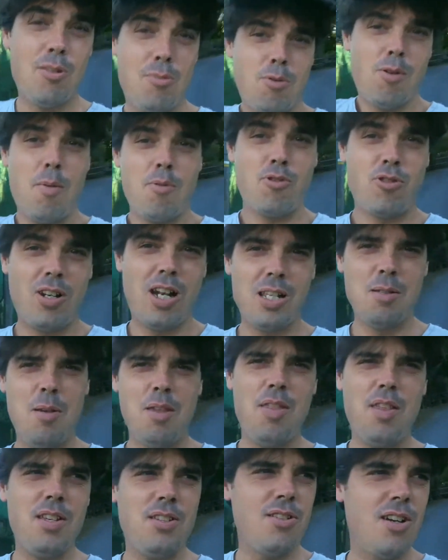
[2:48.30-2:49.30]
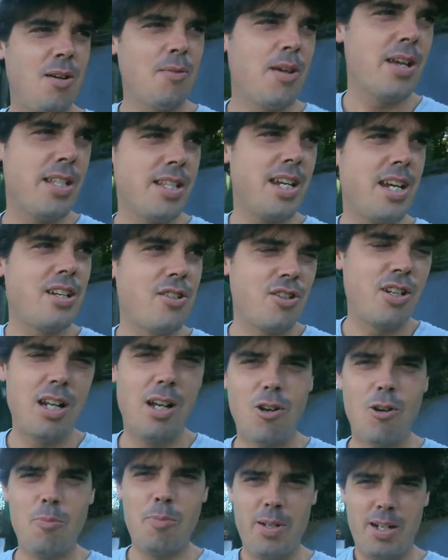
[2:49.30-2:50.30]
como vamos con las bicis, no la voy a traer yo la
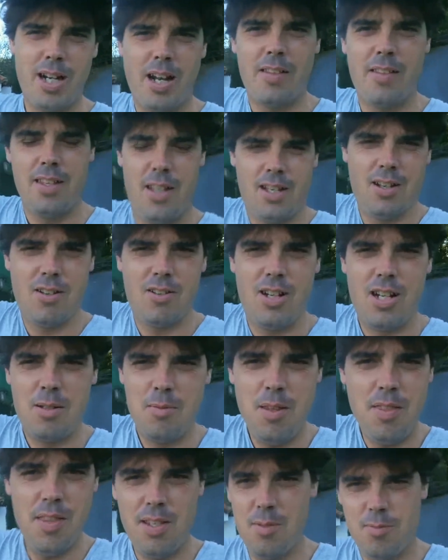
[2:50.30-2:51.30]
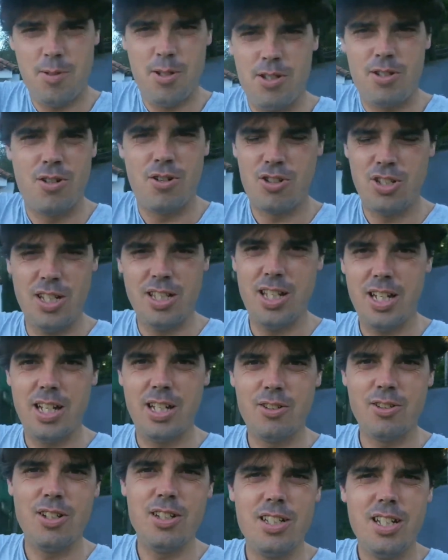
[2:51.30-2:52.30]
compra grande con las bicis, porque no nos entra.
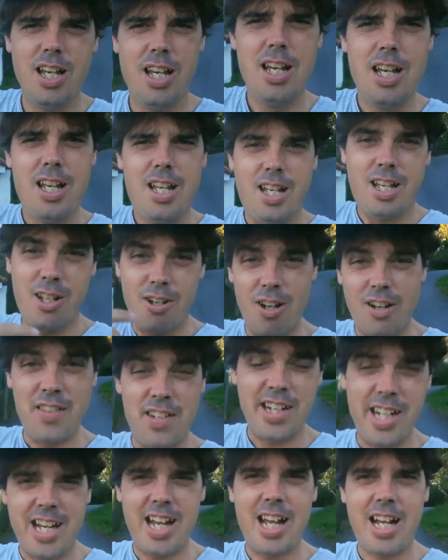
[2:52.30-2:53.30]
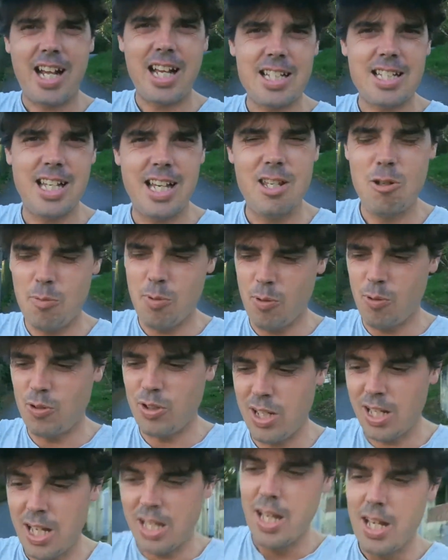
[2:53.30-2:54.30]
Entonces, que nos la traigan a casa. Y yo
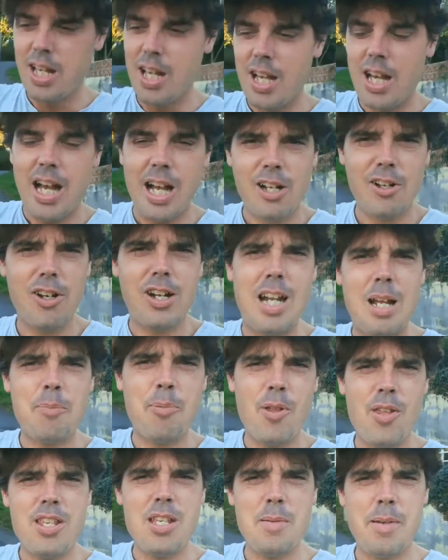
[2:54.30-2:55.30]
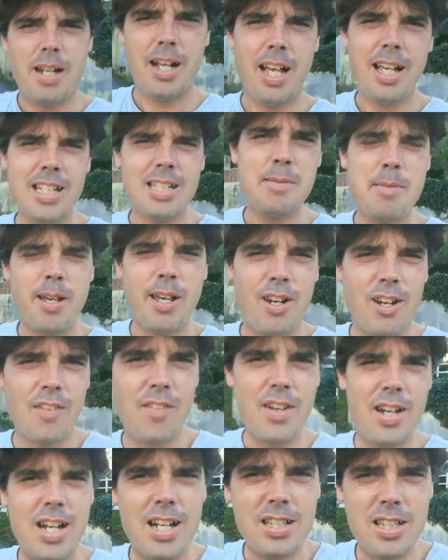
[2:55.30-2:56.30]
pregunté, ¿a qué hora la podéis llevar a casa? Me dijeron,
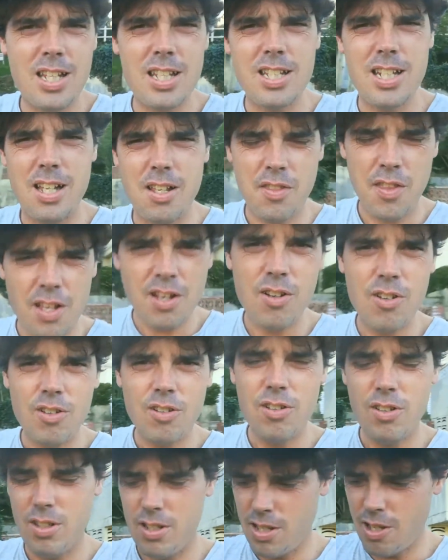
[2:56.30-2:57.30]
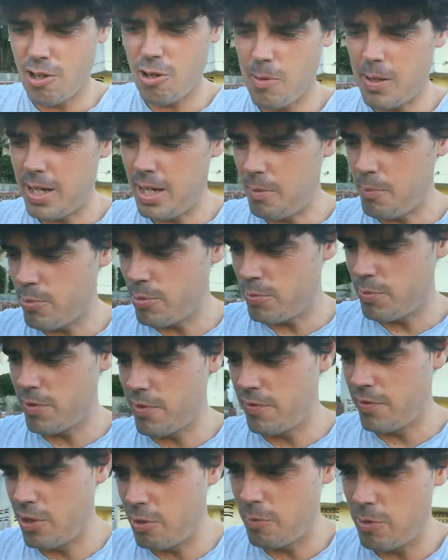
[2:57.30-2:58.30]
entre las 3 y las 5. digo, vale, pues, el
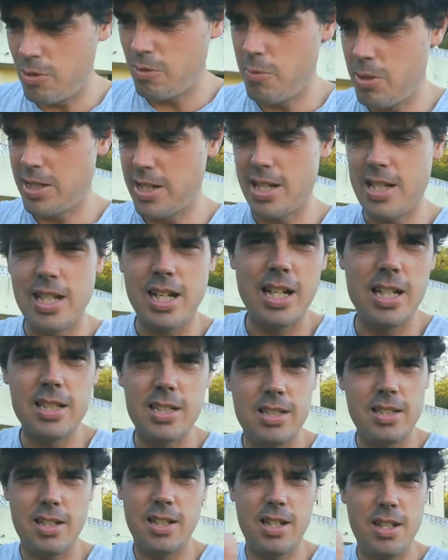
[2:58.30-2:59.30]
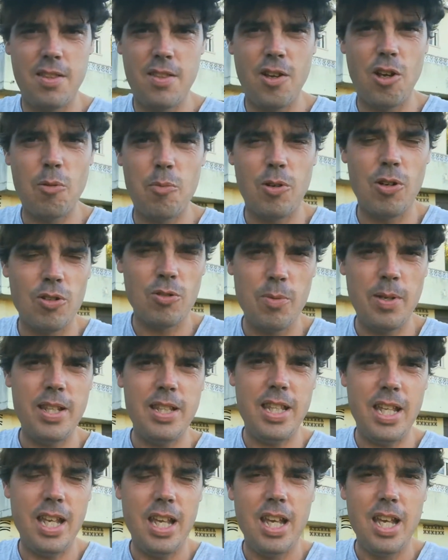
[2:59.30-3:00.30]
pues, fenómeno, me la traes a las 5 eh, menos
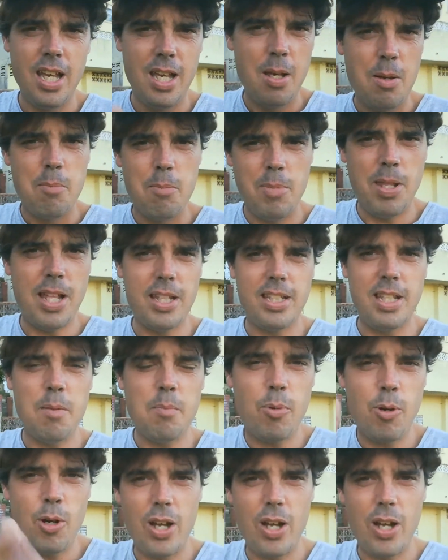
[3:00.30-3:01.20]
20, me da tiempo